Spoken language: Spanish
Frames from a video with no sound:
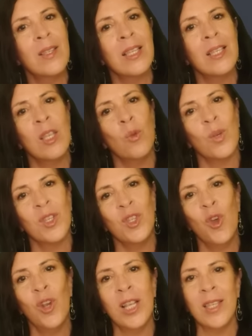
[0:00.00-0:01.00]
a estas
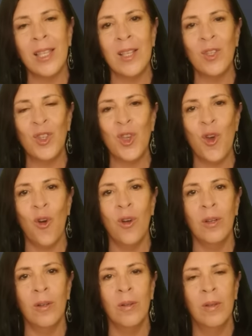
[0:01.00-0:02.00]
situaciones de
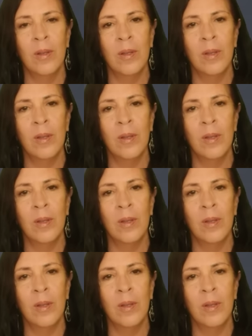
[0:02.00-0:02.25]
tensión.